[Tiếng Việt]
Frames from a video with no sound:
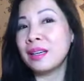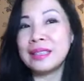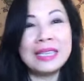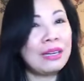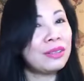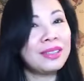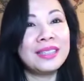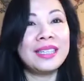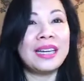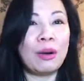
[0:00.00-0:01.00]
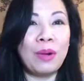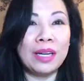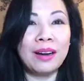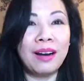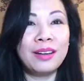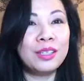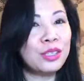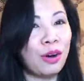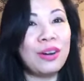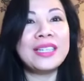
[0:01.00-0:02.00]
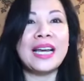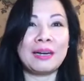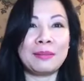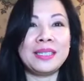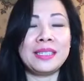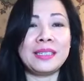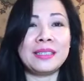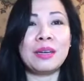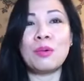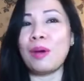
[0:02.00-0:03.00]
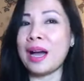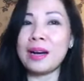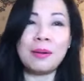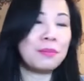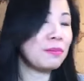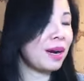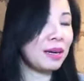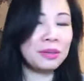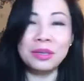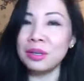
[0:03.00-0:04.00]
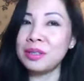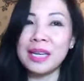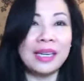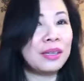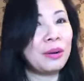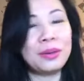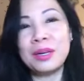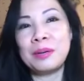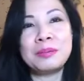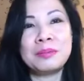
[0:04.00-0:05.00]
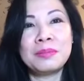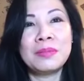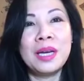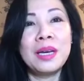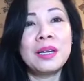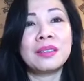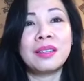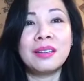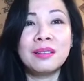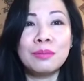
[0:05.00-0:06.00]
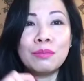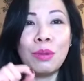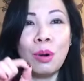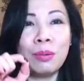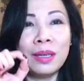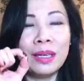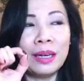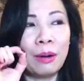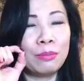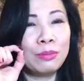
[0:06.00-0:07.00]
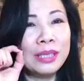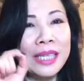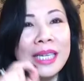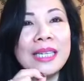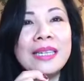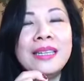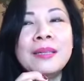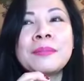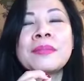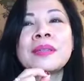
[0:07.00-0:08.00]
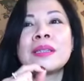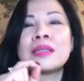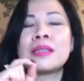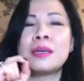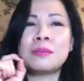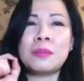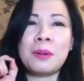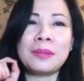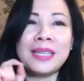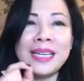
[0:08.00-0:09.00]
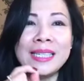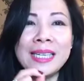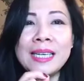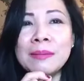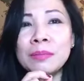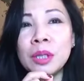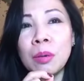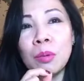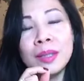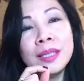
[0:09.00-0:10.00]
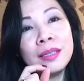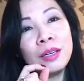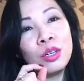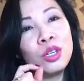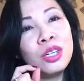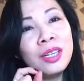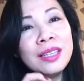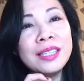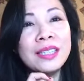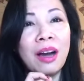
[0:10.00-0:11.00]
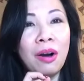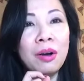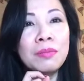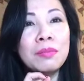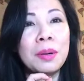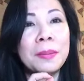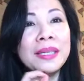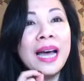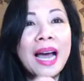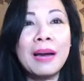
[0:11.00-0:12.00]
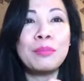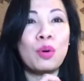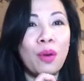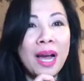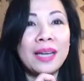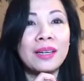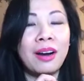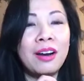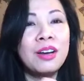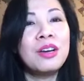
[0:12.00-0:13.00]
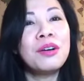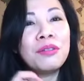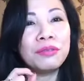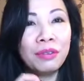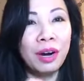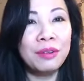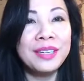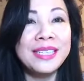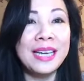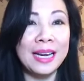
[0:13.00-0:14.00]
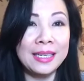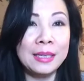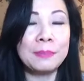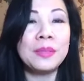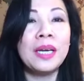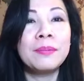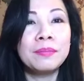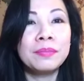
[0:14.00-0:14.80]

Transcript: gieo nhân gì gặt quả đó rõ ràng mấy anh chị nhân quả không bao giờ chạy khỏi đâu từng một cộng chỉ từng một cây kim từng một cái gì đó nó rất là nhỏ mà mình tham của ai đó vẫn phải trả nghiệp nha